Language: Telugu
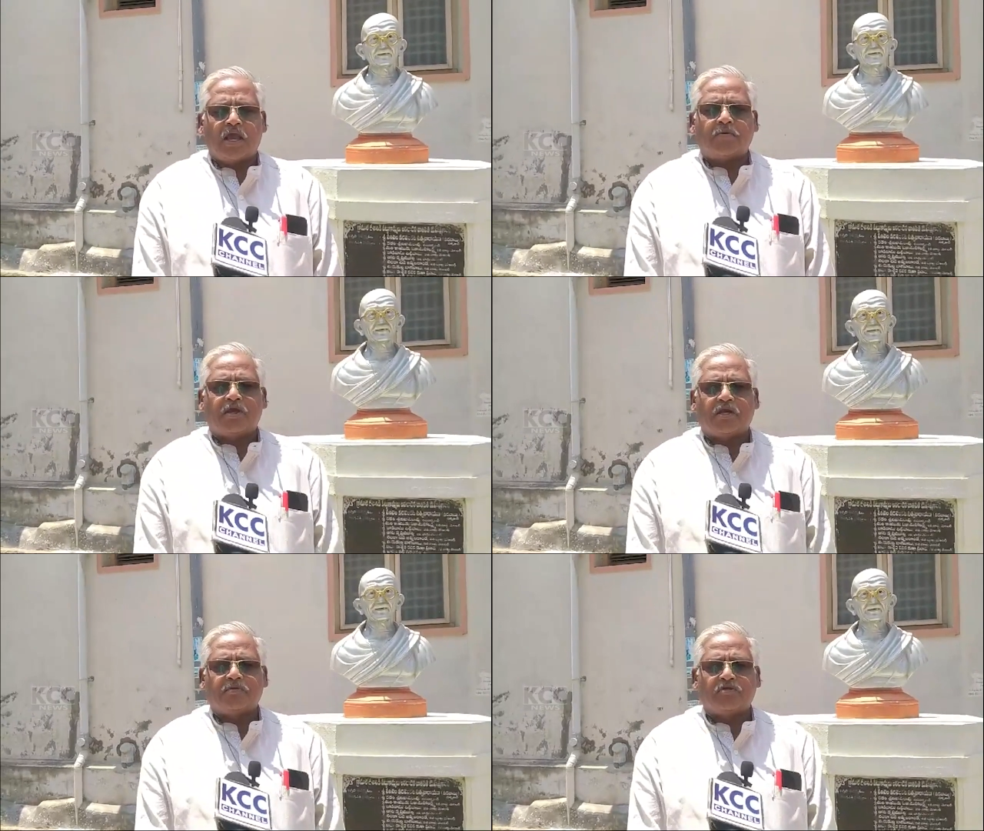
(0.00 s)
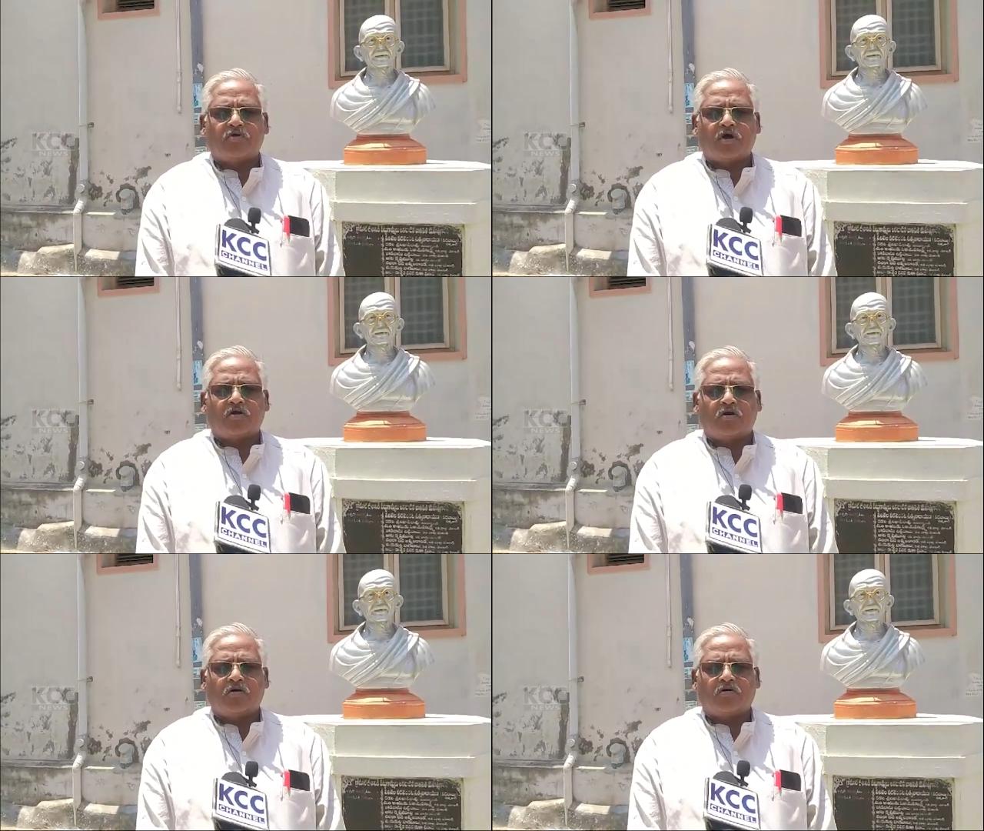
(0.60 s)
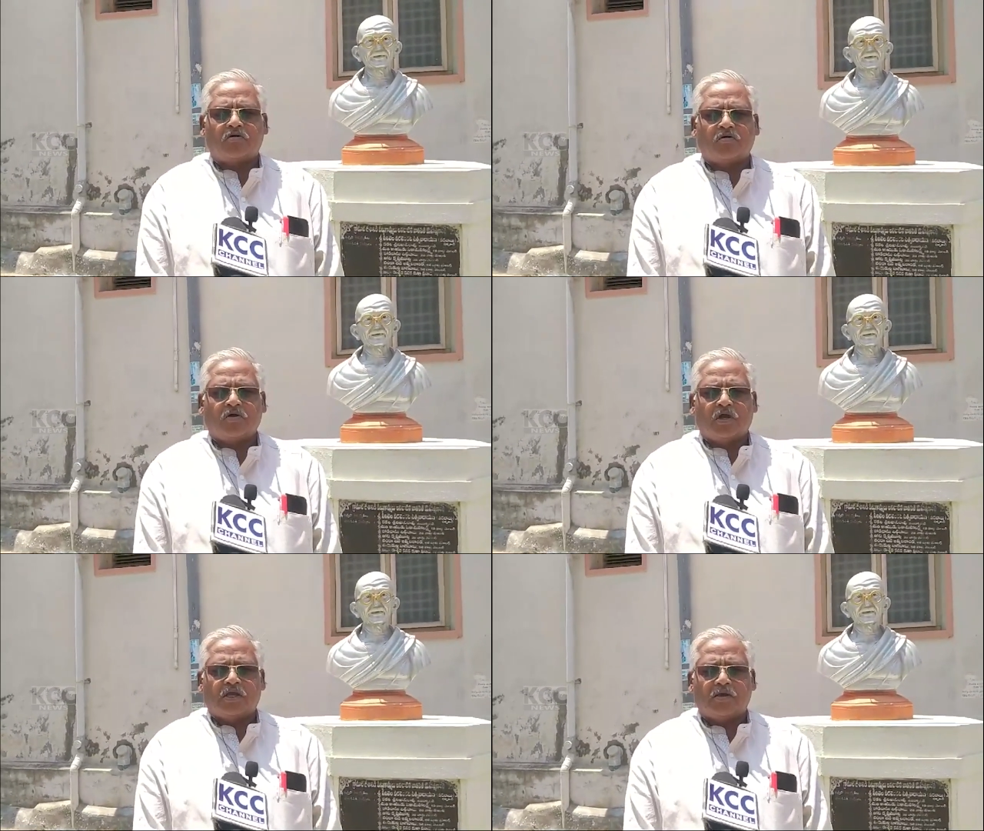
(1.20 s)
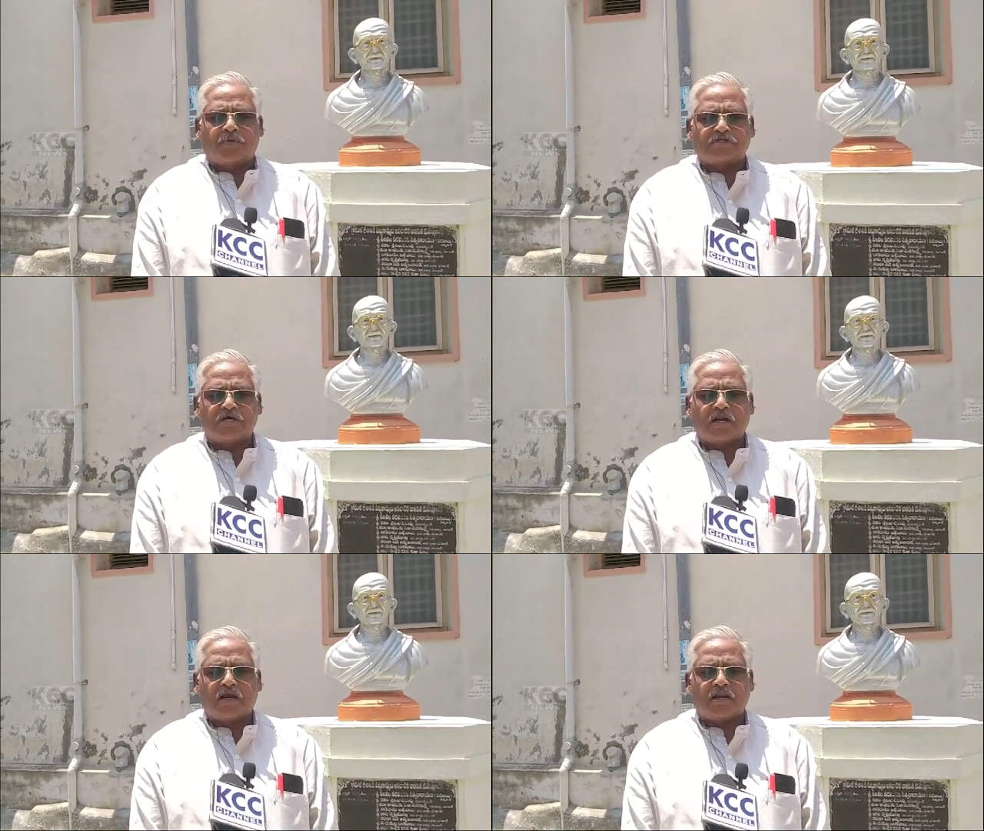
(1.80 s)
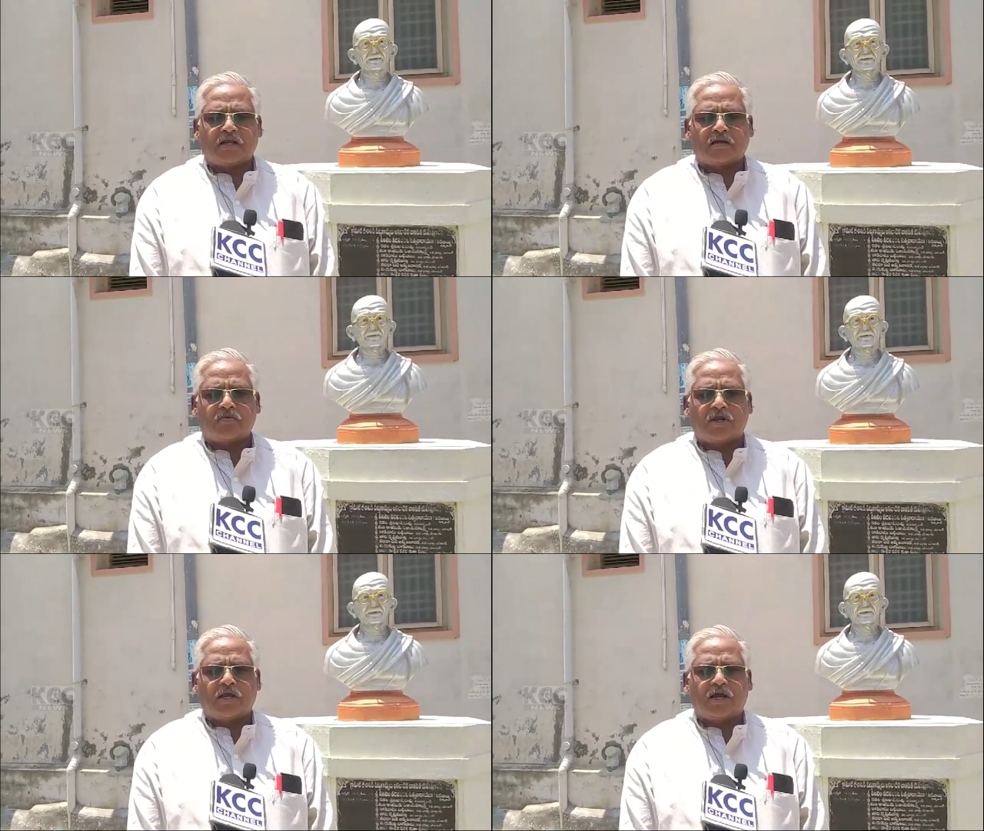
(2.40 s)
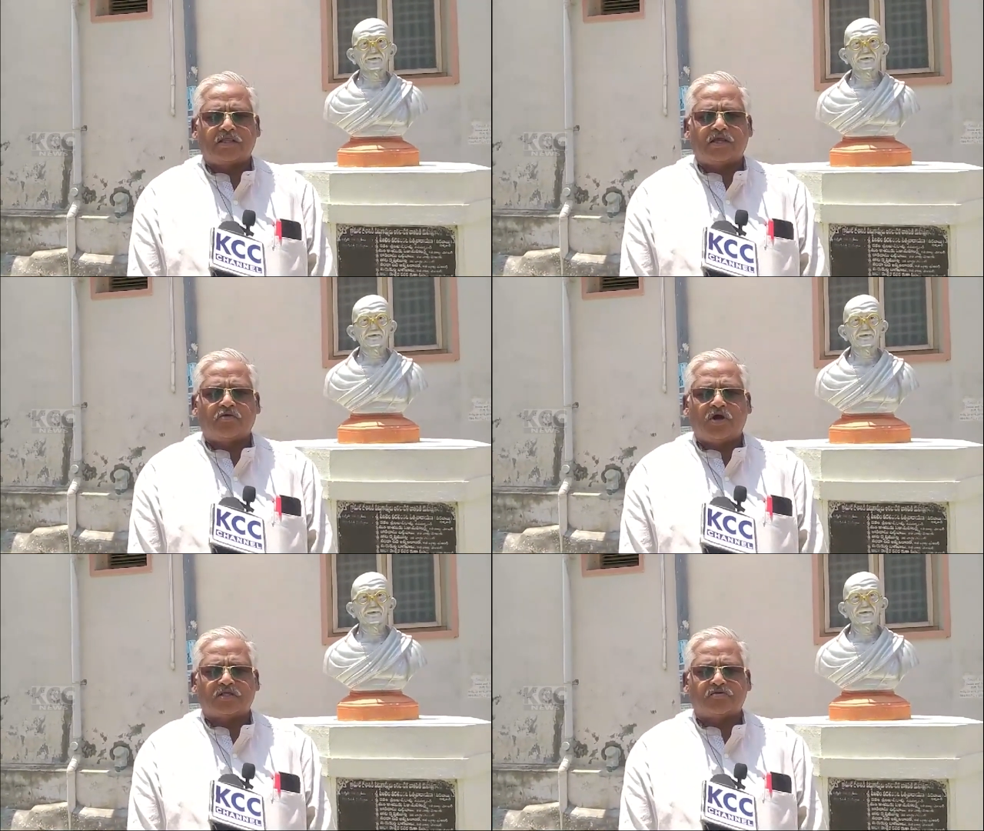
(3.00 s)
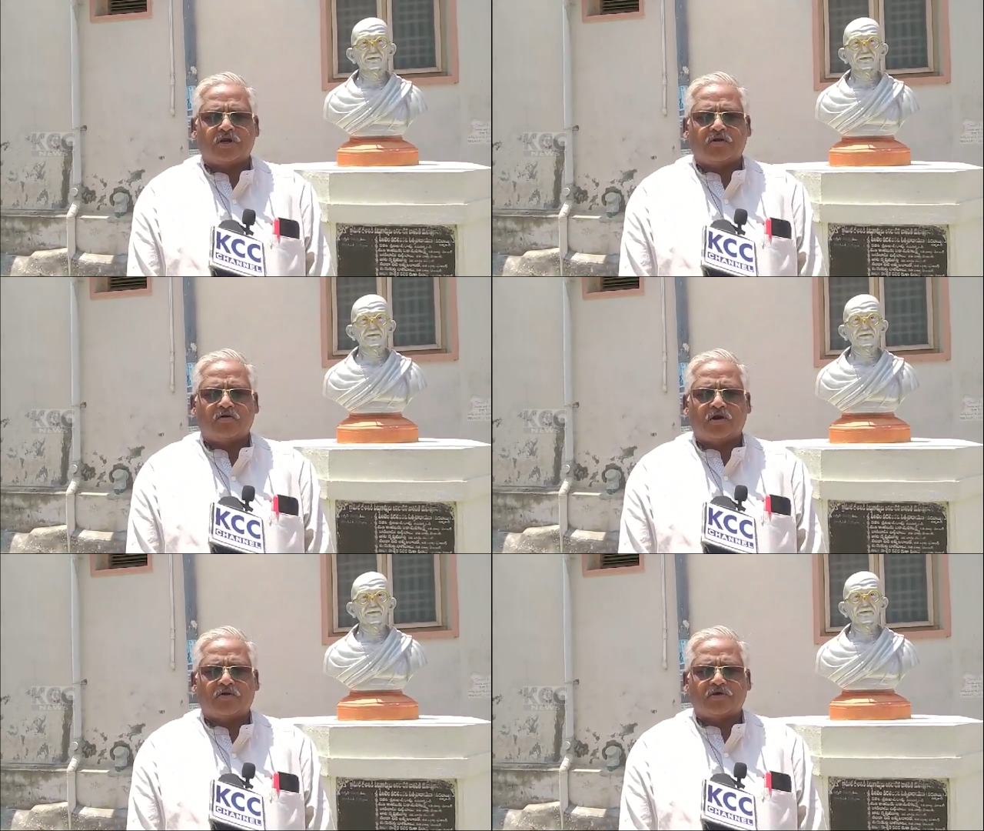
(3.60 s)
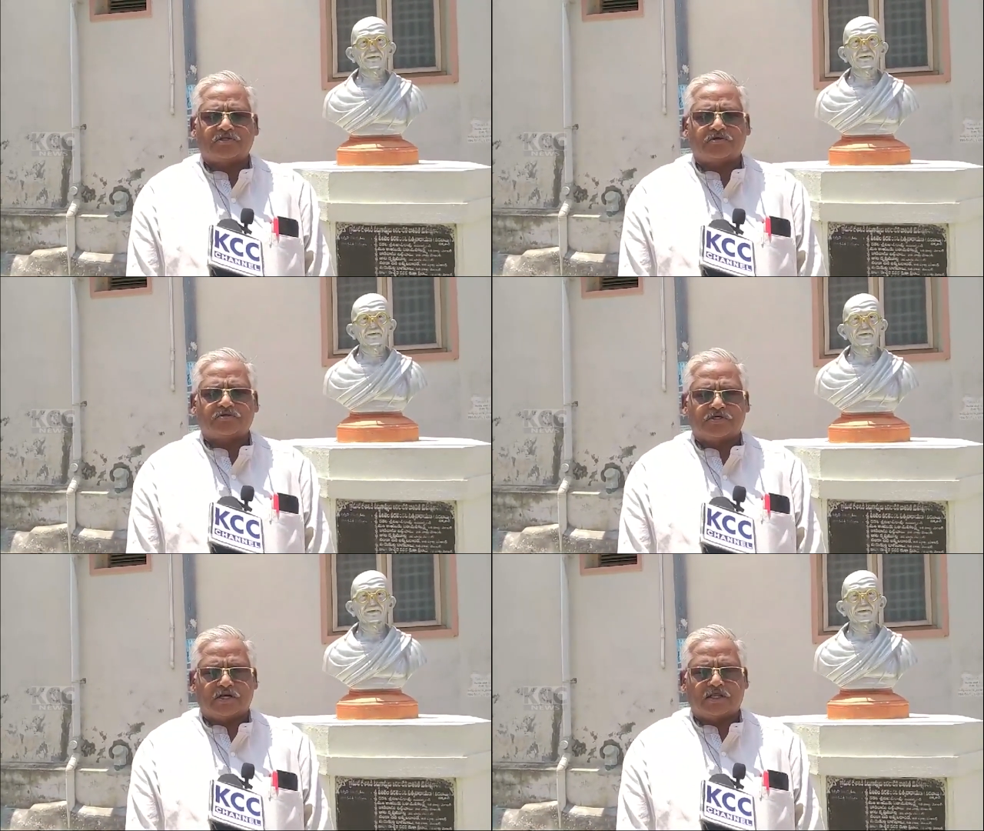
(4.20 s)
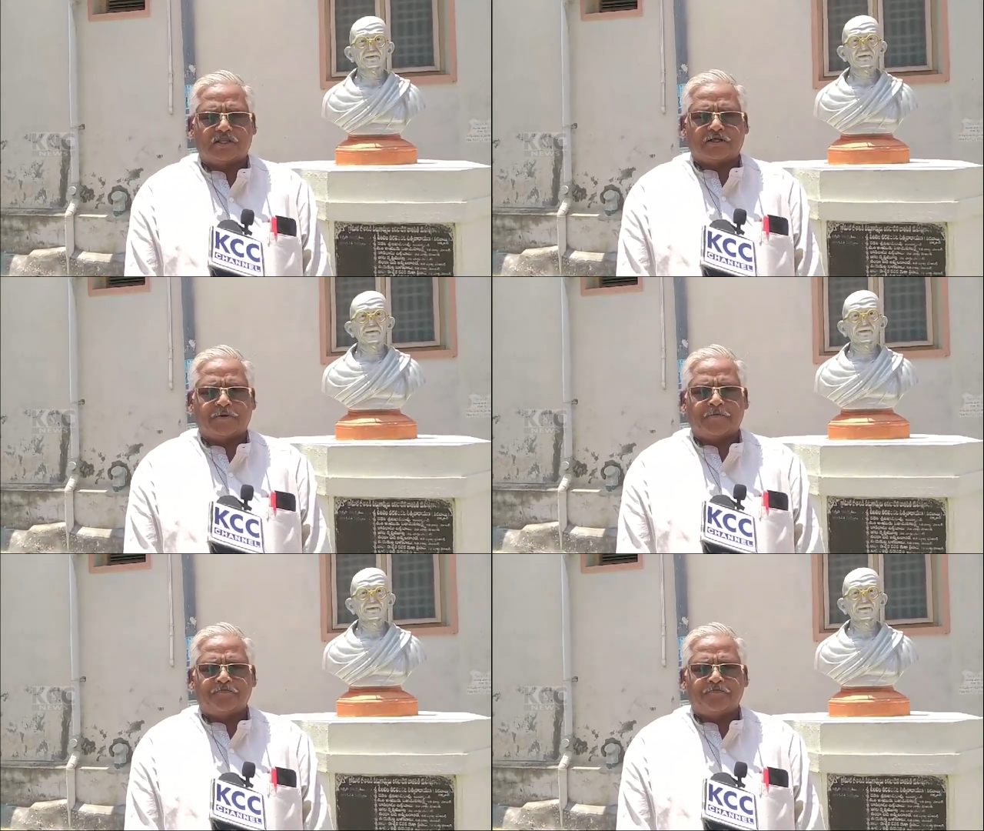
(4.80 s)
యాభై ఎనిమిది వార్డుల్లో ఈ ప్రచార కార్యక్రమాన్ని గాంధీగుడి ఆధ్వర్యంలో నిర్వహించడం జరిగింది